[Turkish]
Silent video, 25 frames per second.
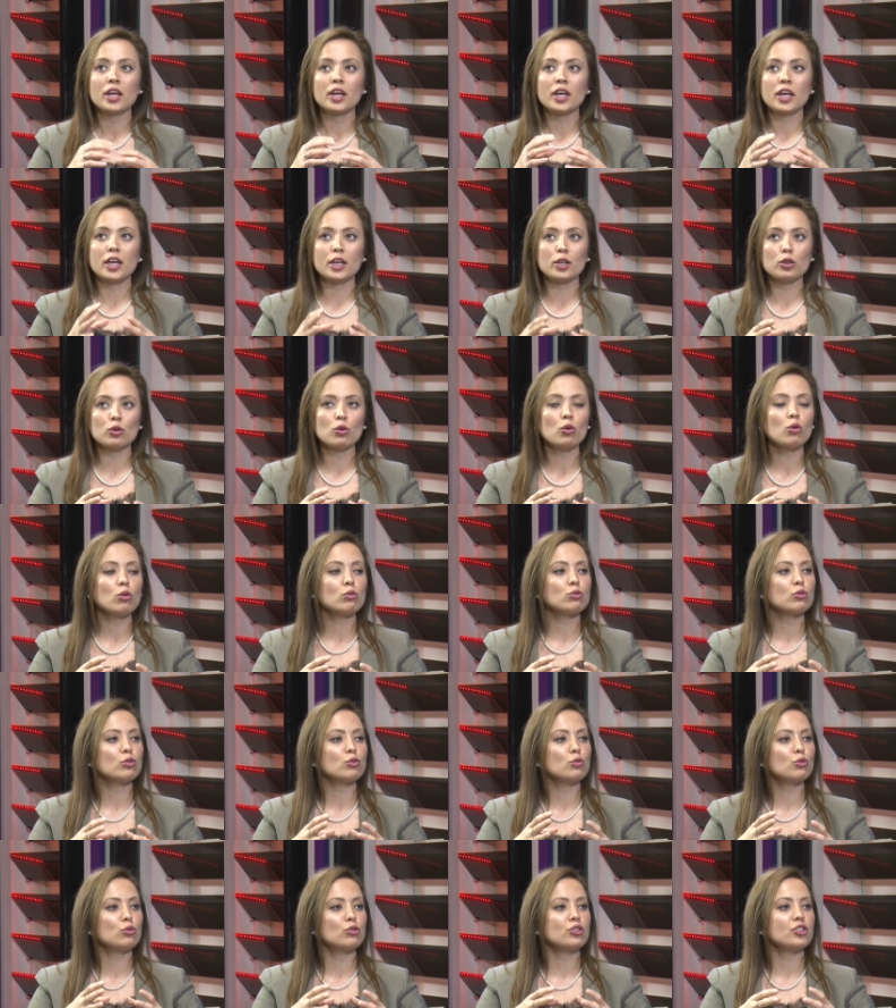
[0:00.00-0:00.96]
E ne
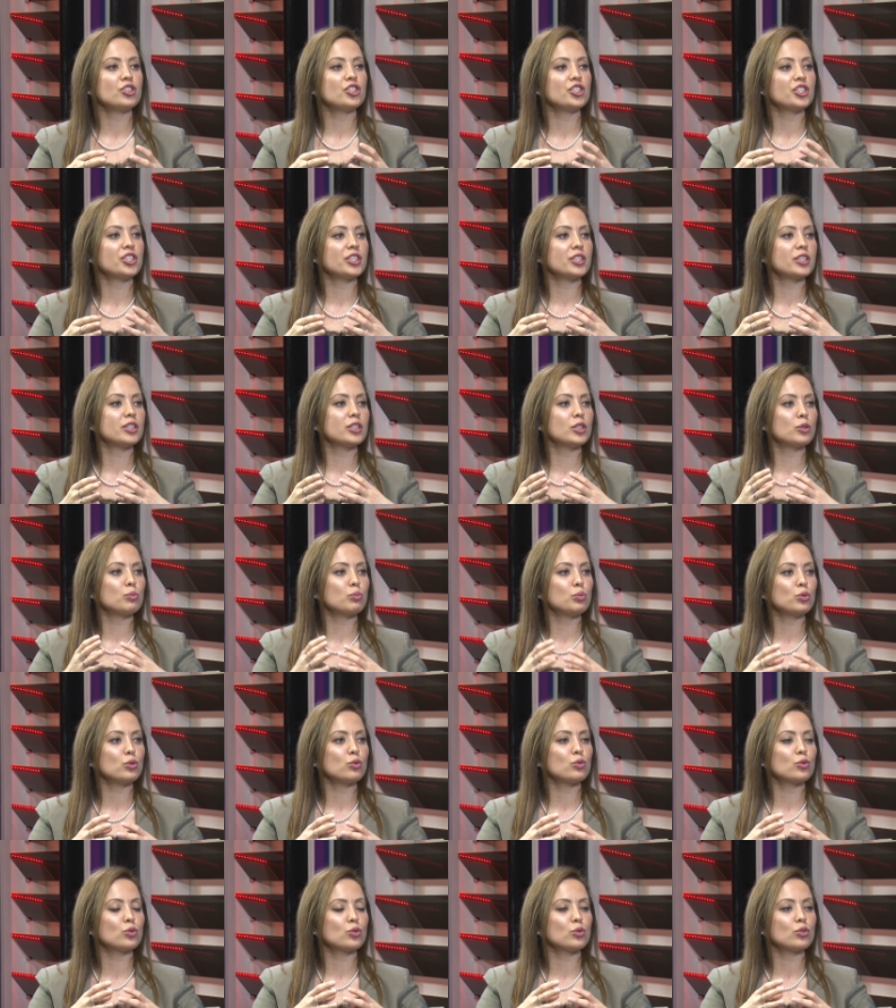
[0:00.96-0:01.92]
oldu? Gün içinde
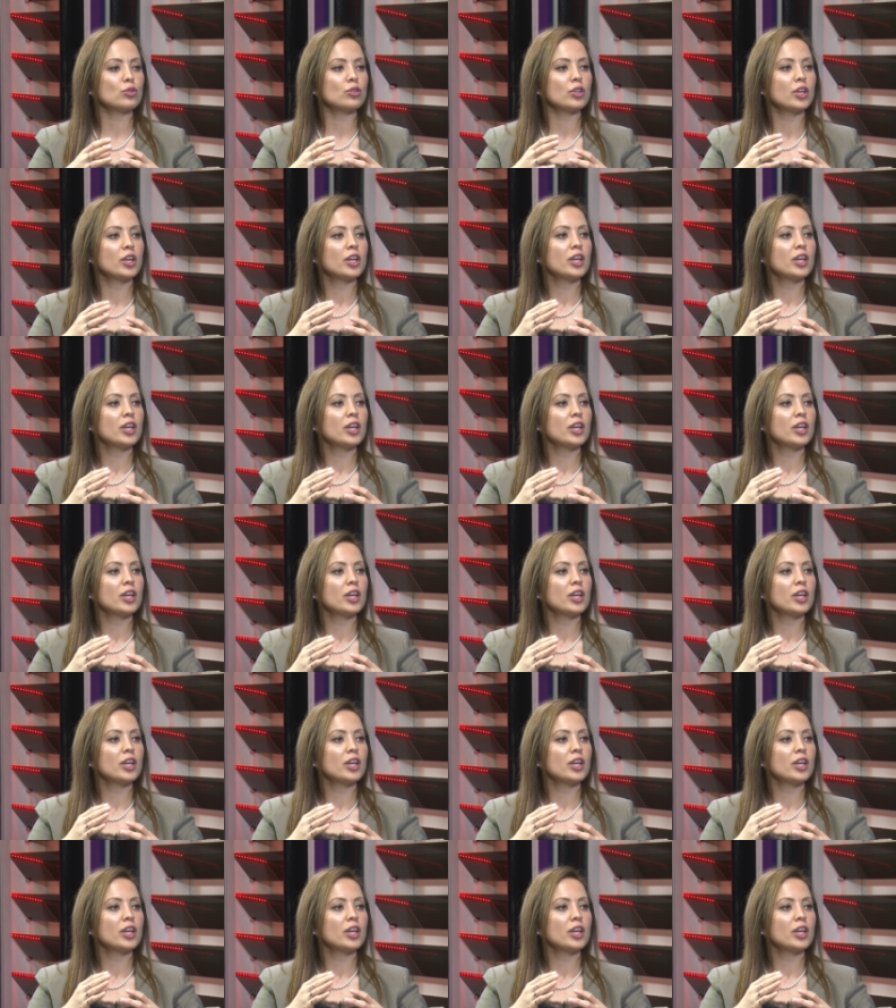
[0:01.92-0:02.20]
bütün